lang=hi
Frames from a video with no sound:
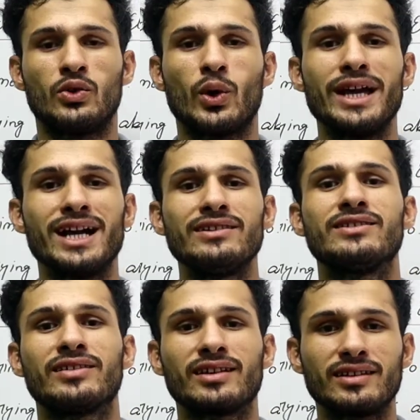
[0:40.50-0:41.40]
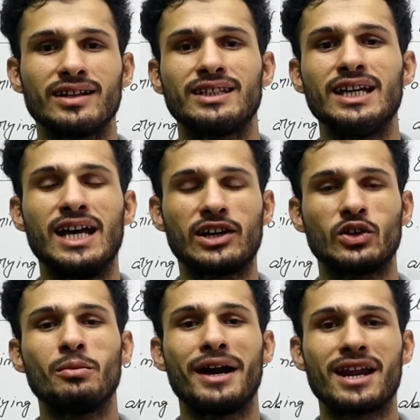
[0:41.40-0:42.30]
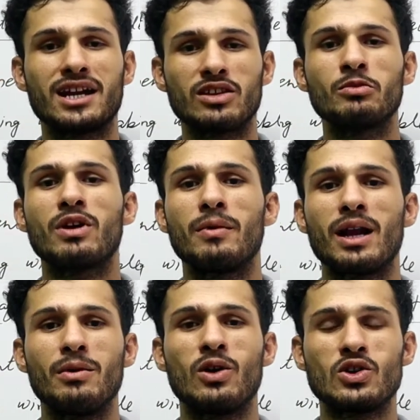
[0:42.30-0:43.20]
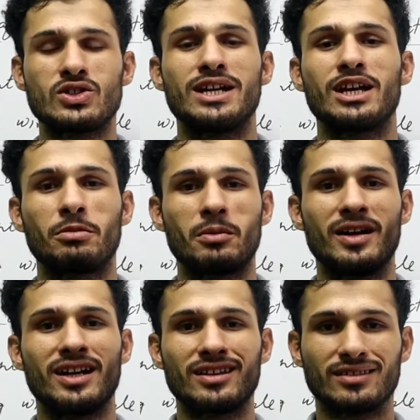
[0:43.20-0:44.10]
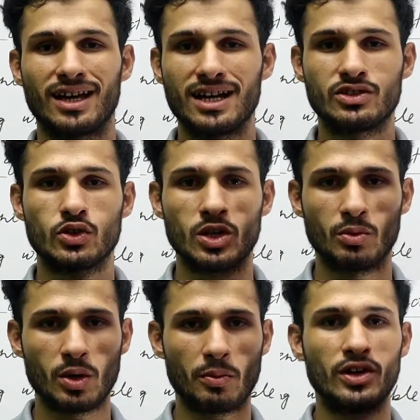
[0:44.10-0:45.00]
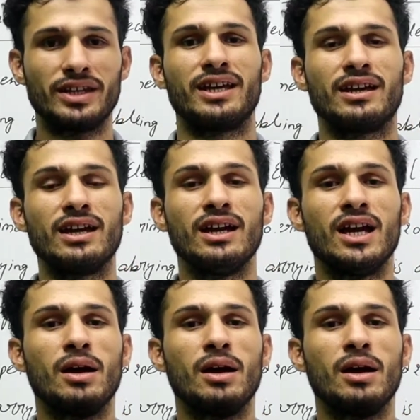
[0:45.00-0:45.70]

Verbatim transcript: सो ये गैस डिस्कस करते हैं इलेक्ट्रोमैग्नेटिज्म के बारे में ऑस्टेड एक्सपेरिमेंट की सारे छोटे मोटे पॉइंट देखेंगे